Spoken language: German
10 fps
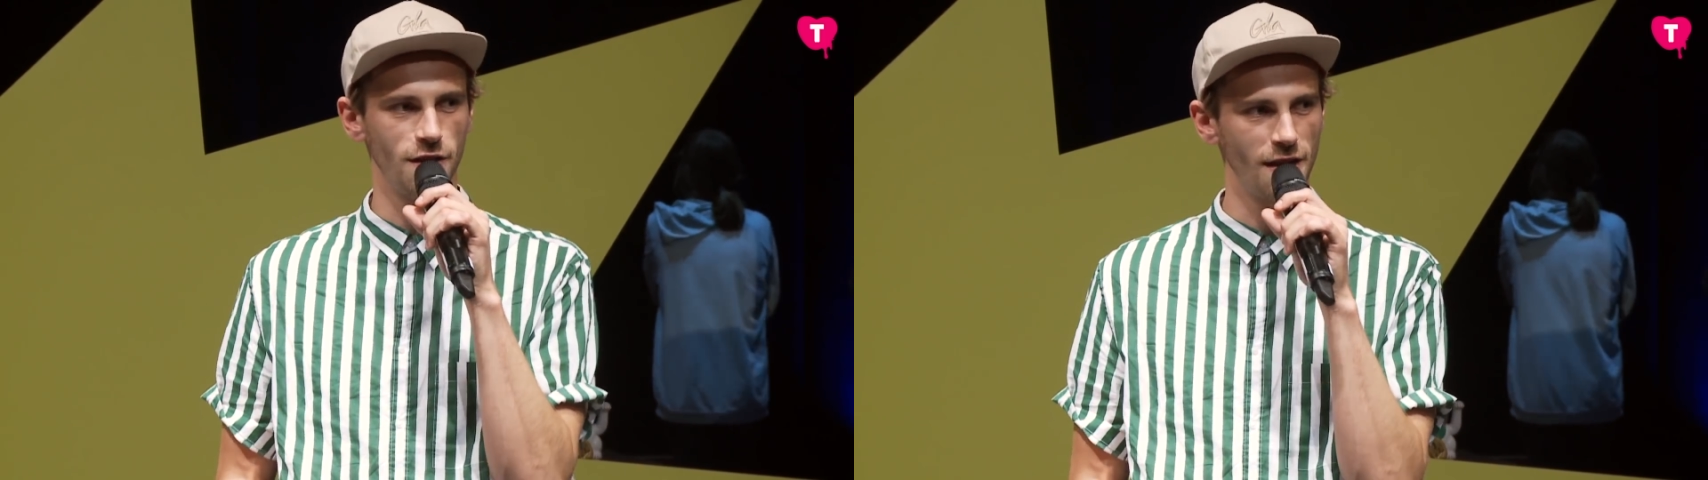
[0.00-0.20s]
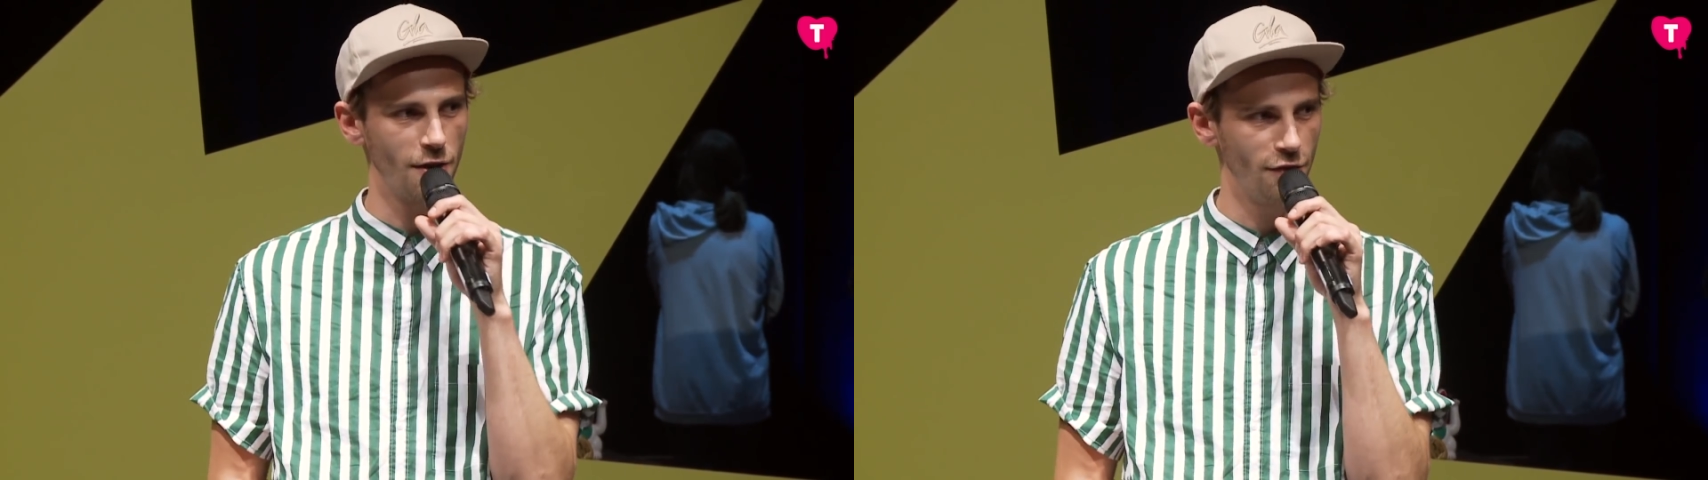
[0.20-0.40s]

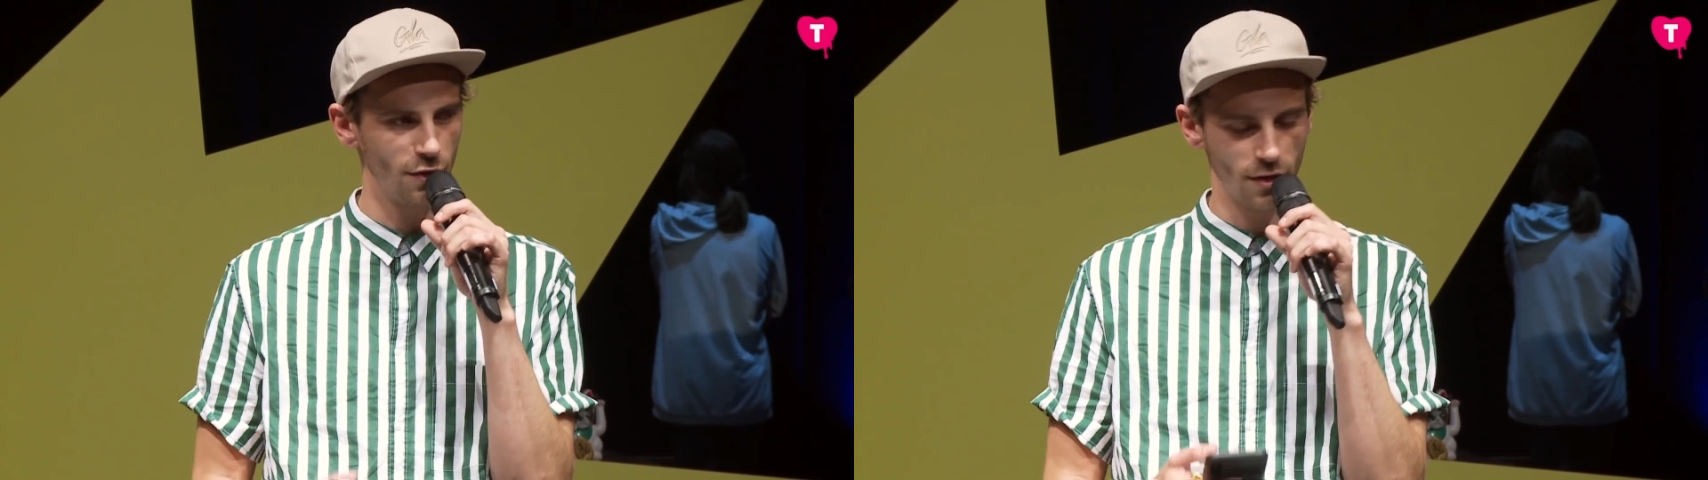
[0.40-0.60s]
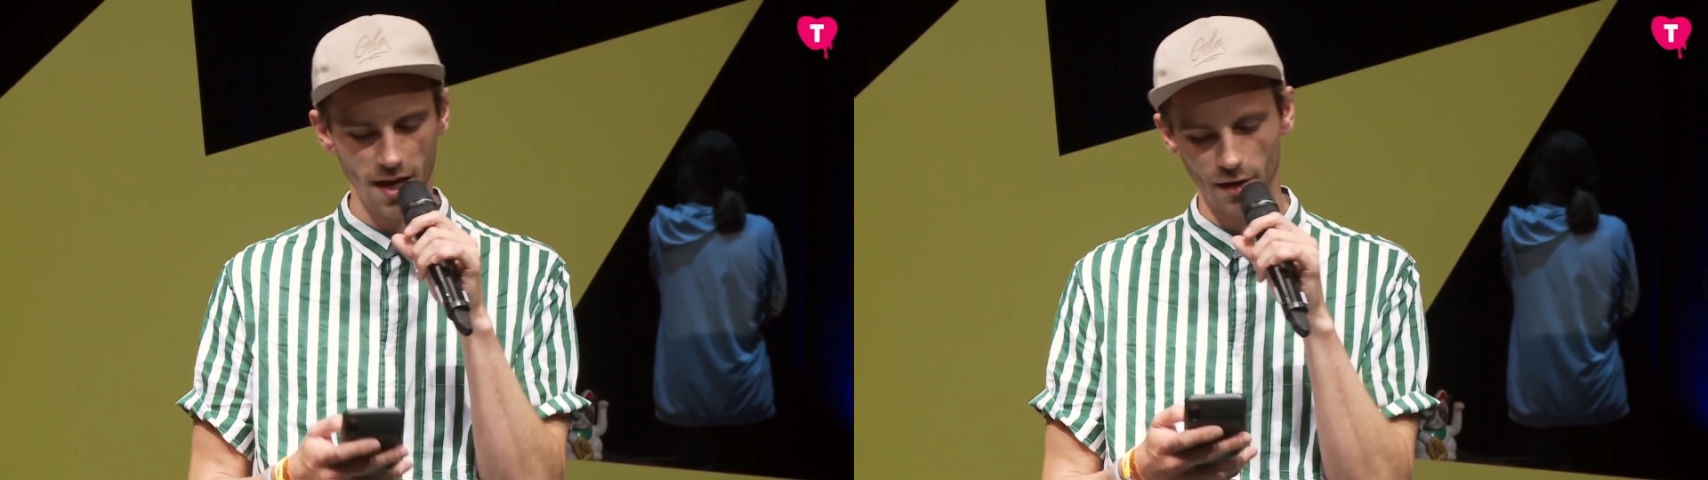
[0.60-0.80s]
da
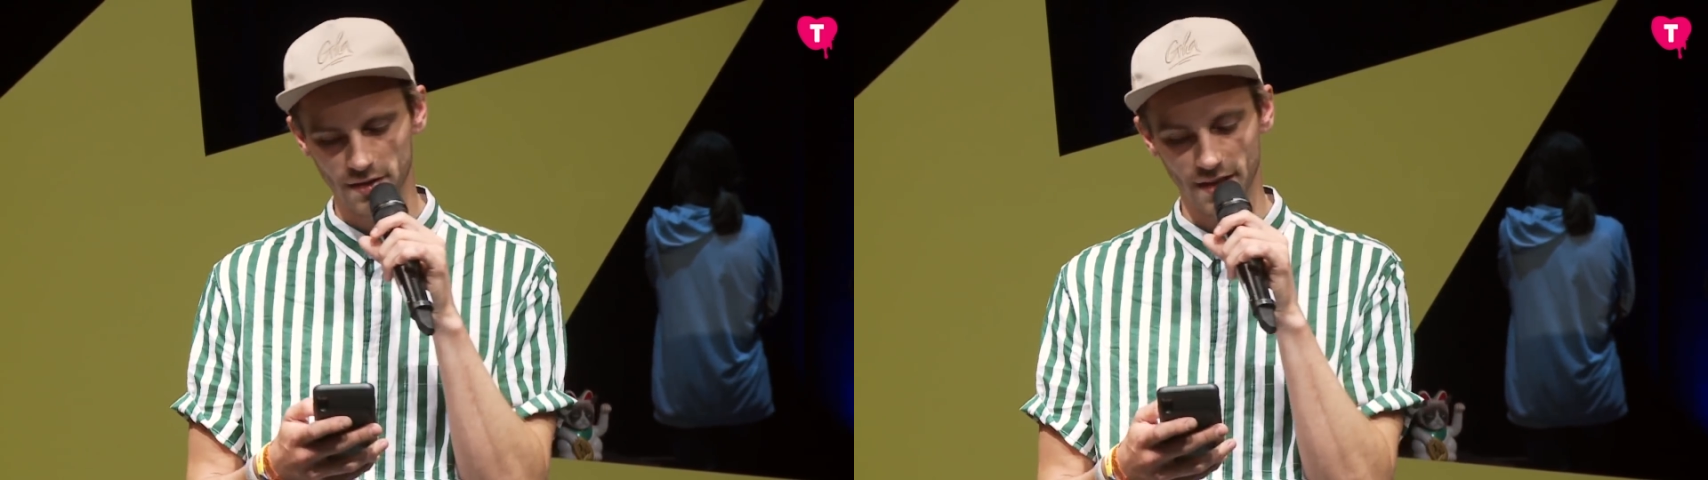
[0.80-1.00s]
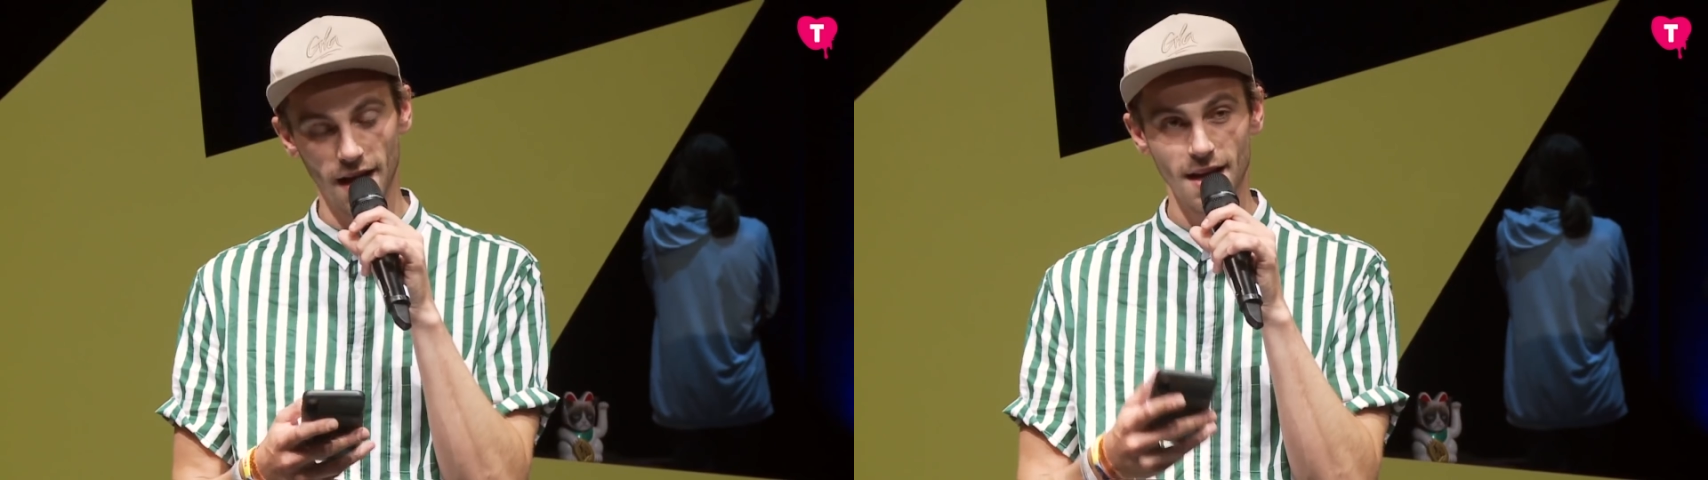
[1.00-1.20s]
irgendwie okay
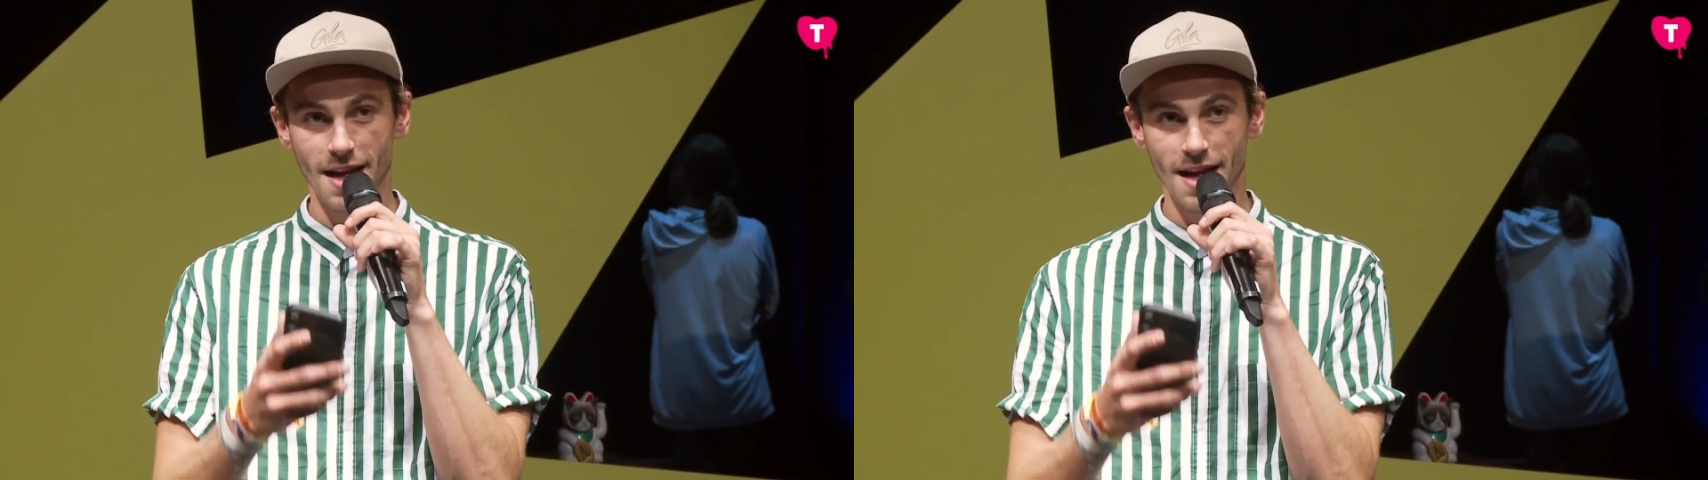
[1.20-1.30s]
aussah?